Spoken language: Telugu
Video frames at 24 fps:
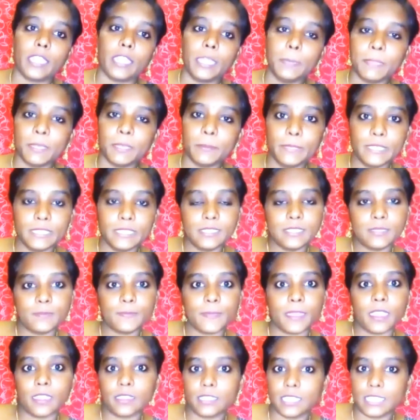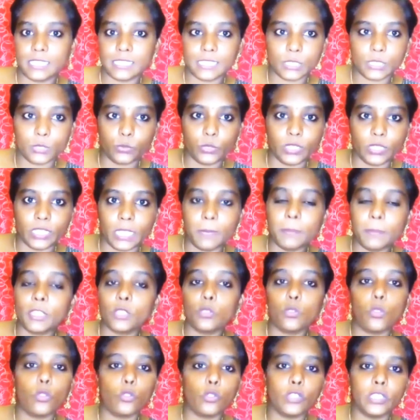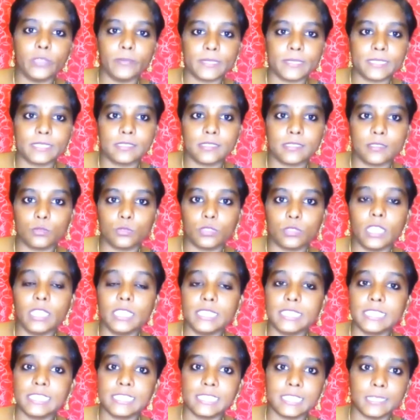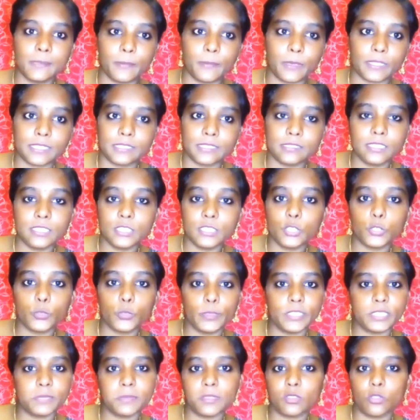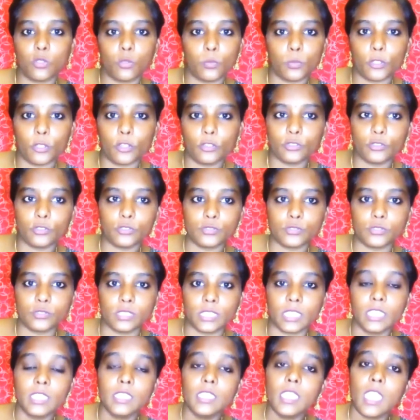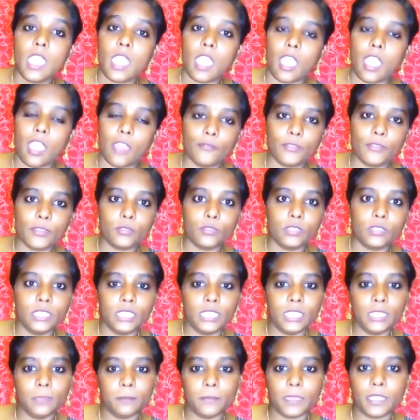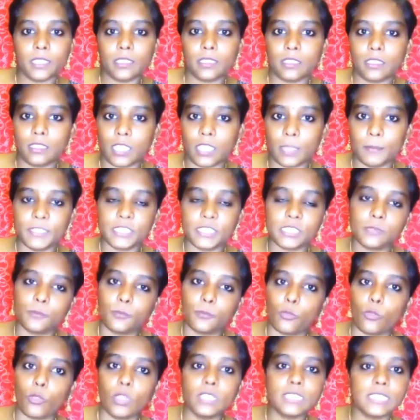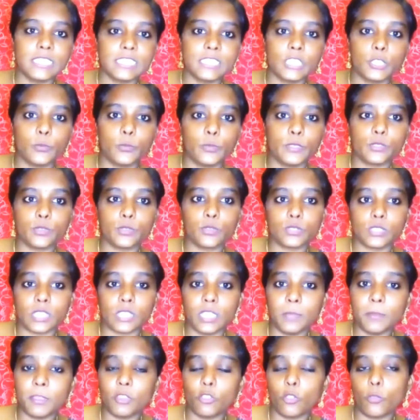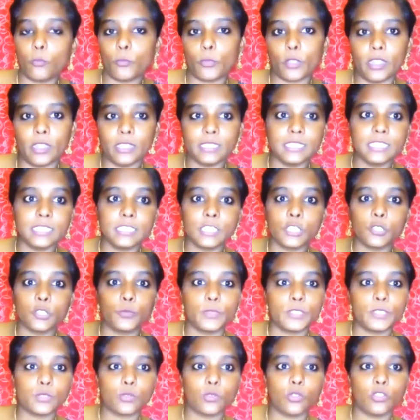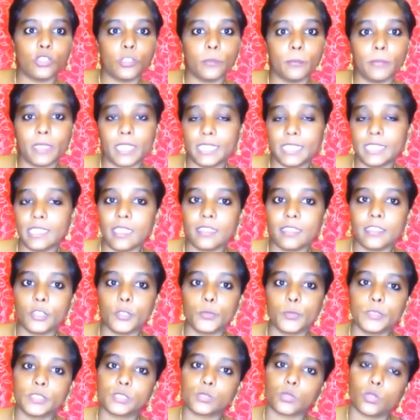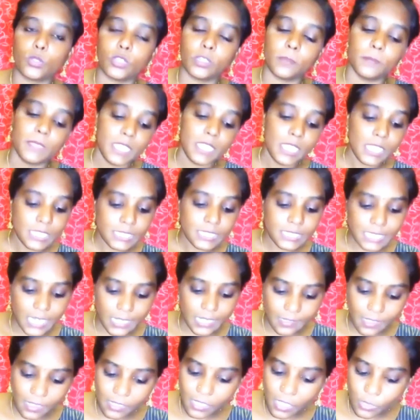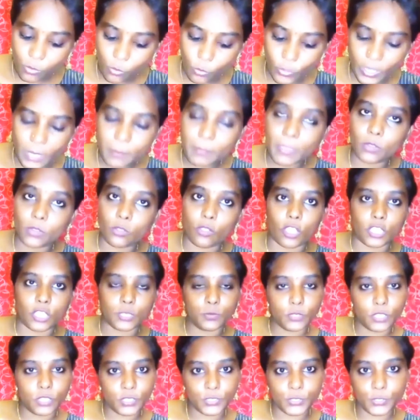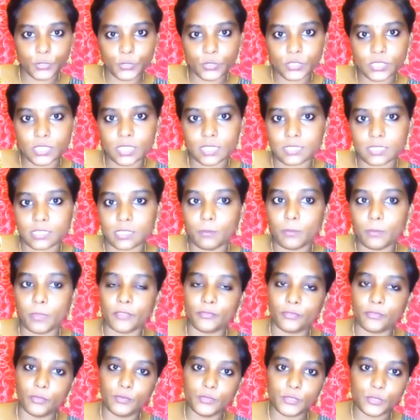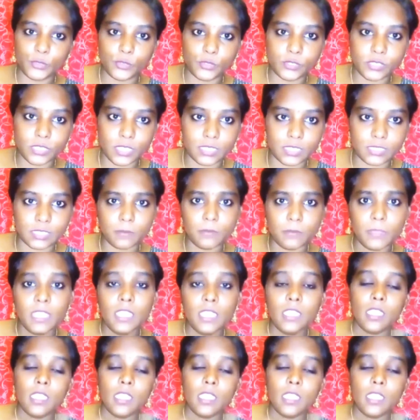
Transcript: ఆల్రెడీ మనం బిజినెస్ పార్ట్నర్స్ కింద ఉంటే మనం ఇంకో ట్వంటీ పర్సెంట్ అవుతుంది అంటే సిక్స్టీ పర్సెంట్ సిక్స్టీ రూపీస్ మనకు ఒక ప్రోడక్ట్ వస్తుంది ఆఫర్ ఉండి మన కమిషన్ పోగా సిక్స్టీ రూపీస్కి వస్తుంది అంటే మనం ఒక ప్రోడక్ట్ సిక్స్టీ రూపీస్ కొంటున్నాం బయట హండ్రెడ్ రూపీస్ కొంటున్నాం జనరల్గా కూడా మనం కాస్మెటిక్స్ యూస్ చేస్తాం పర్ఫ్యూమ్స్ యూస్ చేస్తాం